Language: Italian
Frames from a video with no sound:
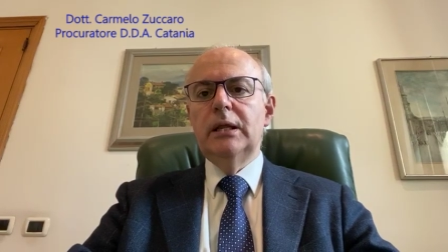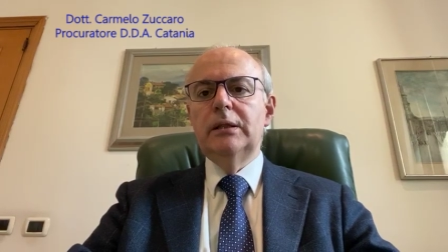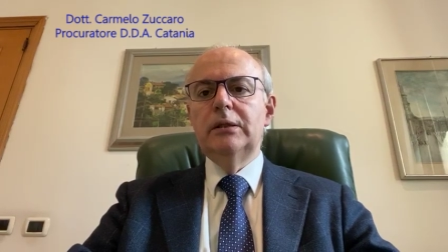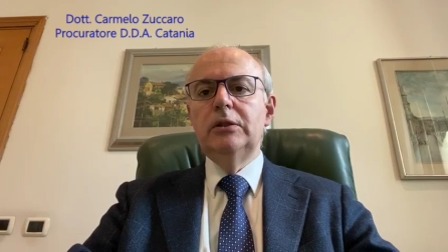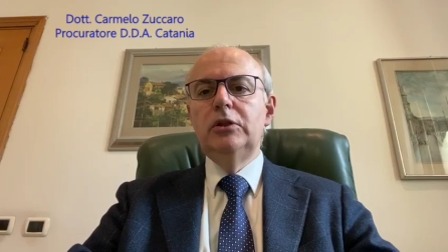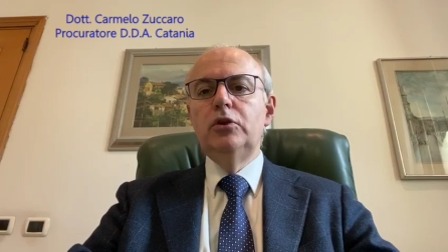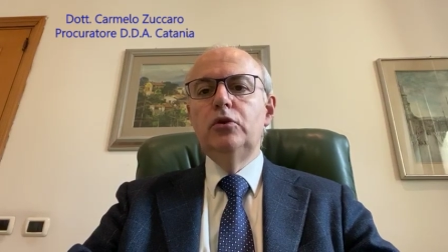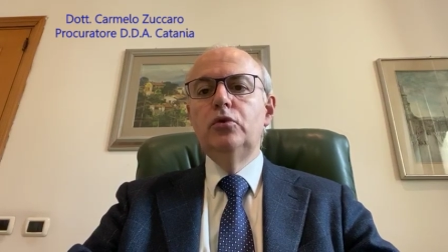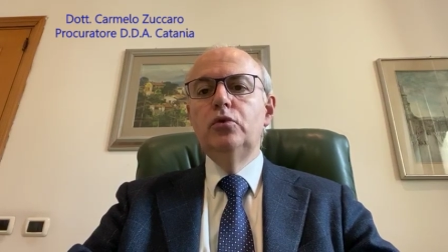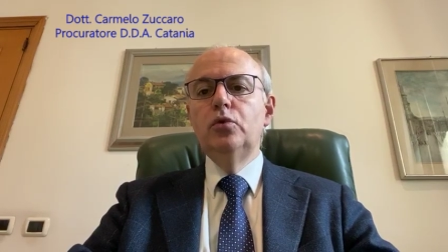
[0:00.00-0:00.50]

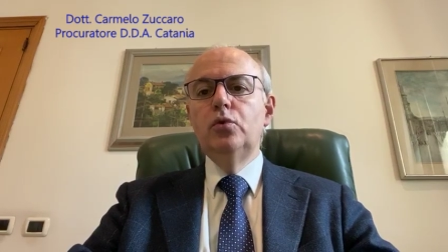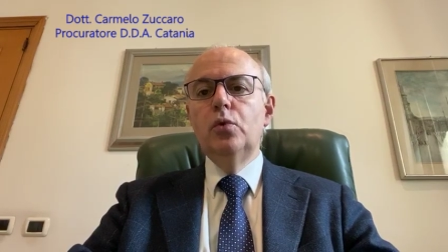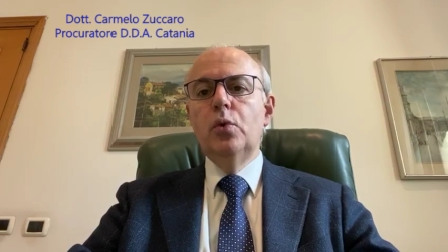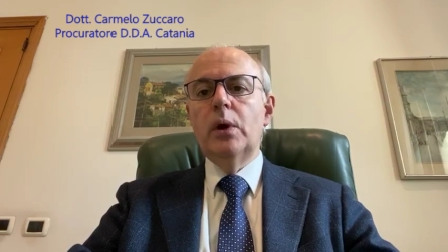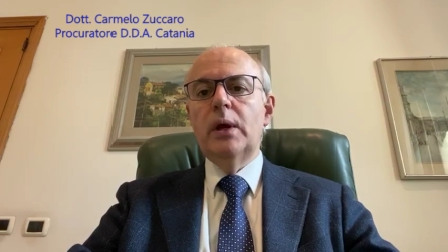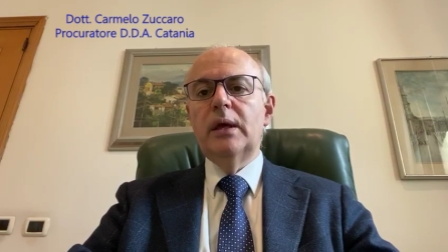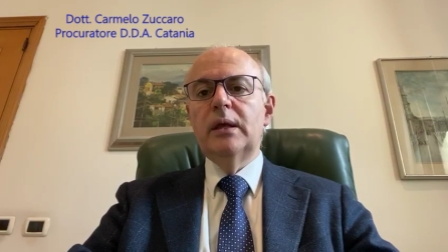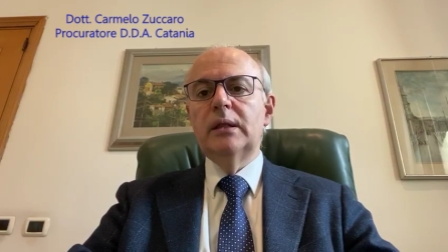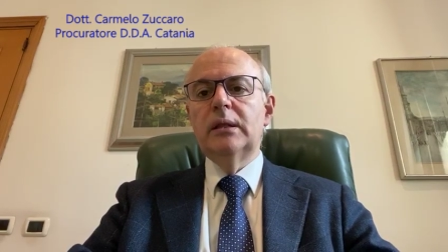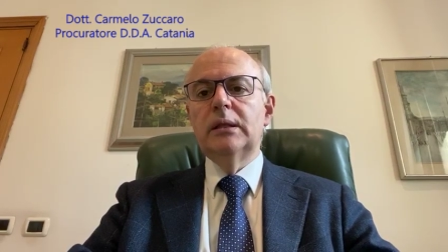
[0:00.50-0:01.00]
di
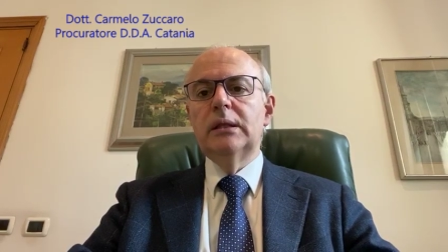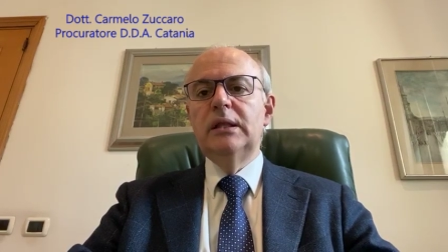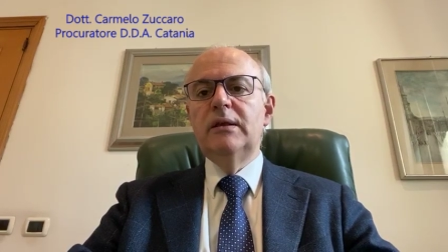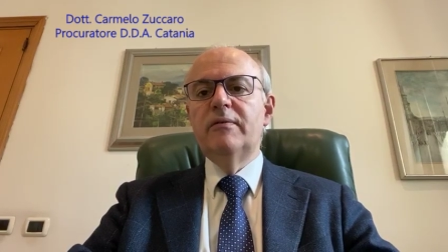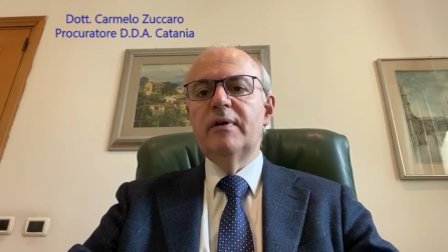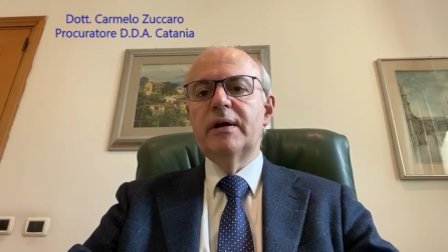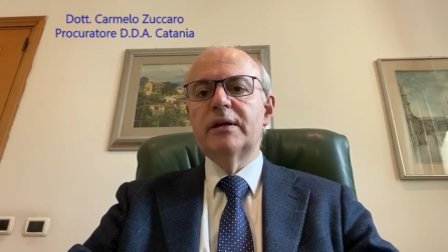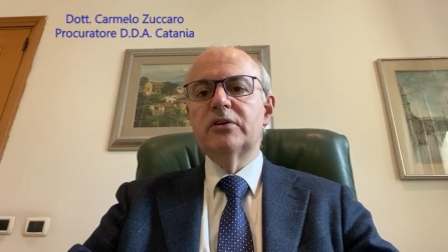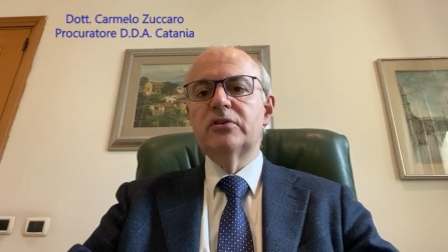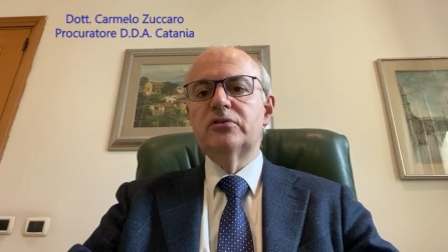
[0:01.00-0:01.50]
due
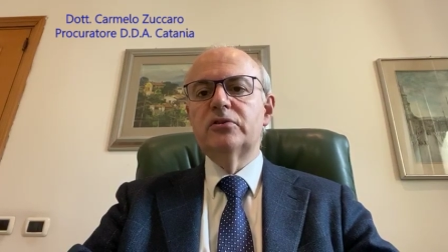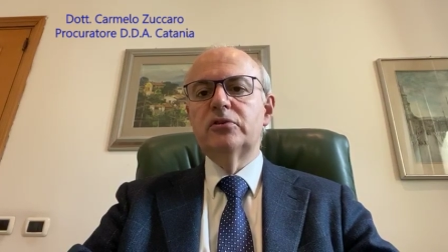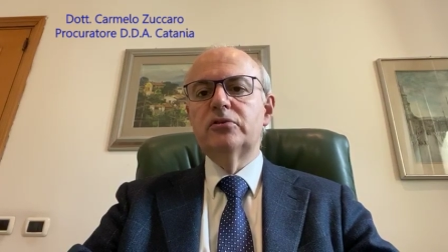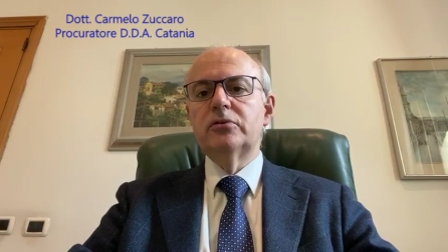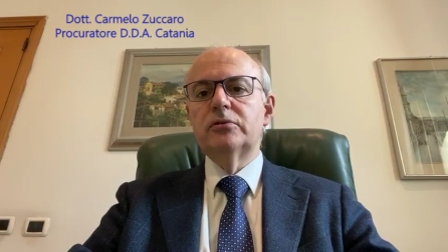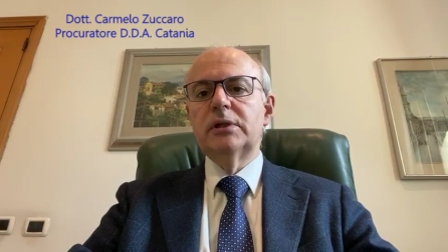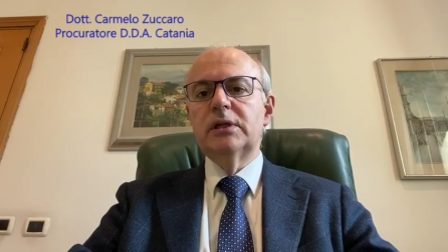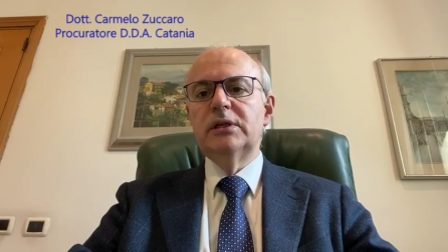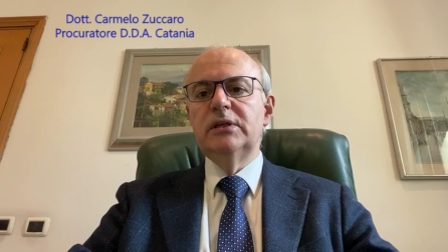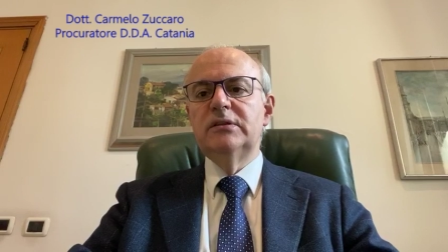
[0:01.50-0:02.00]
diversi
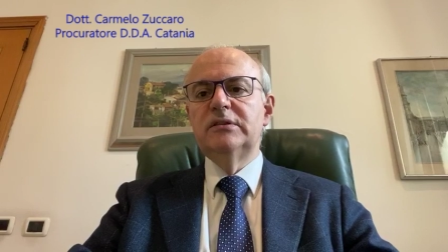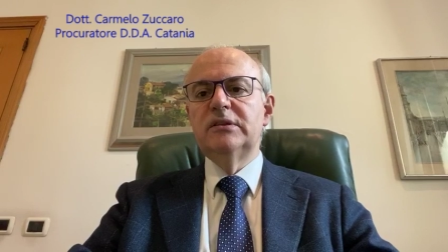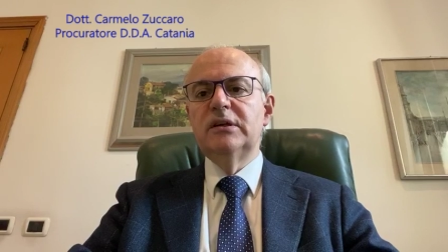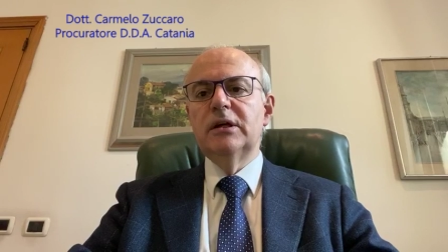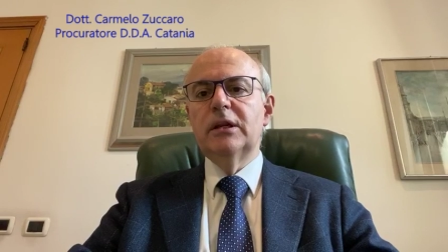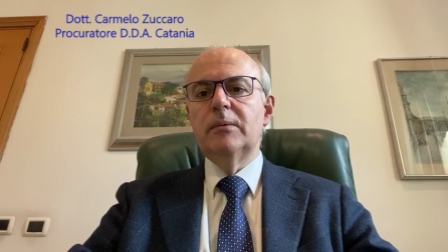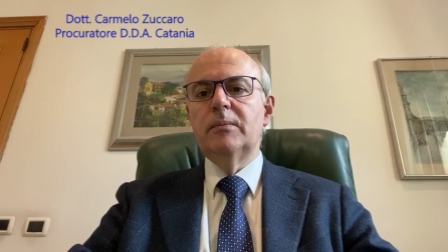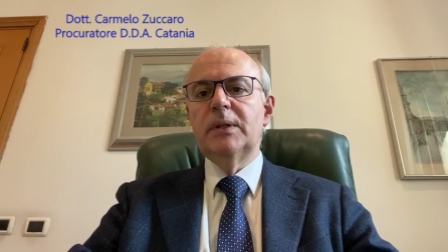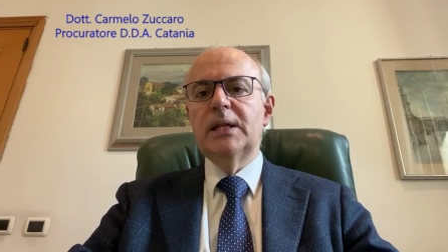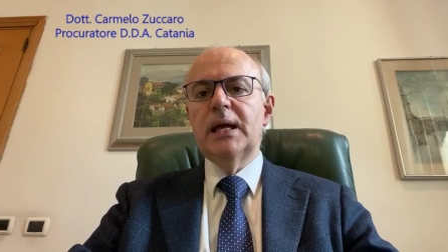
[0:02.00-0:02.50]
sodalizi
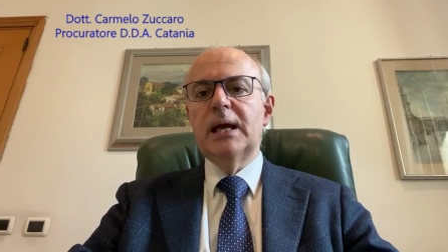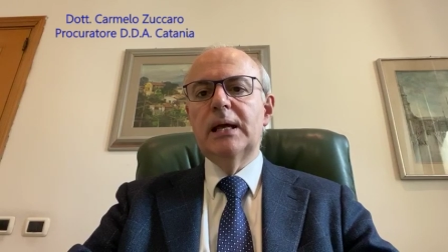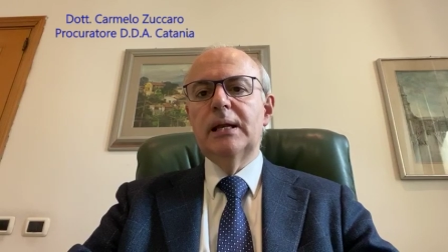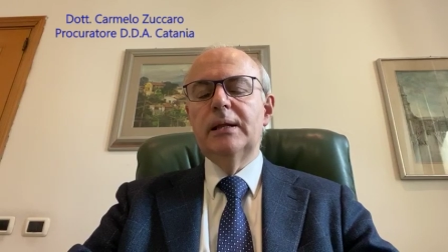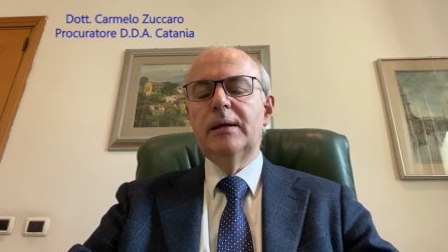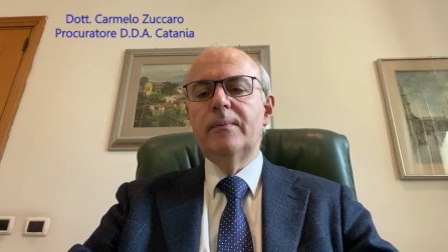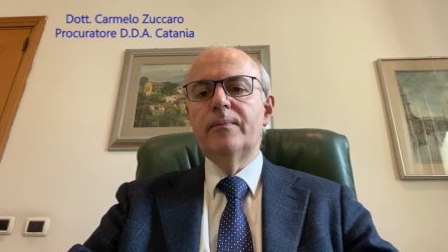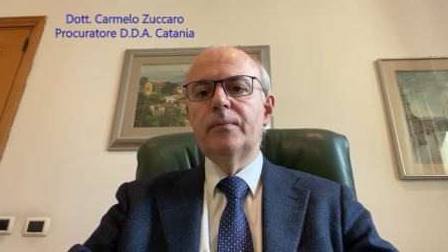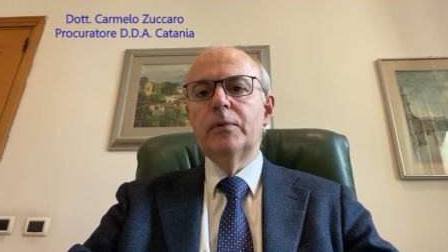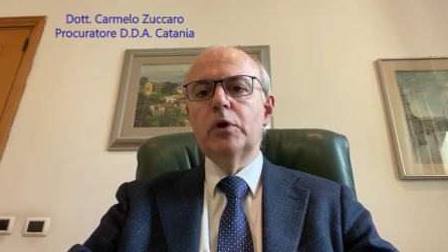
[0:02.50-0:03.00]

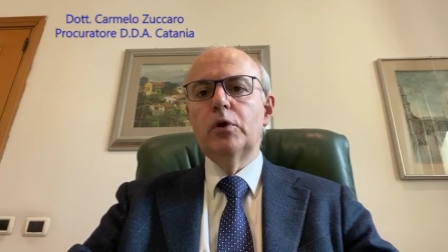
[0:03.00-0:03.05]
criminali